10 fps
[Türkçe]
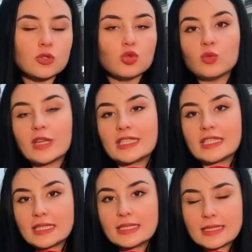
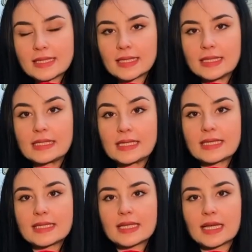cumhuriyetçilerin ise
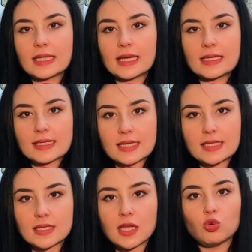48 sandalye sayısına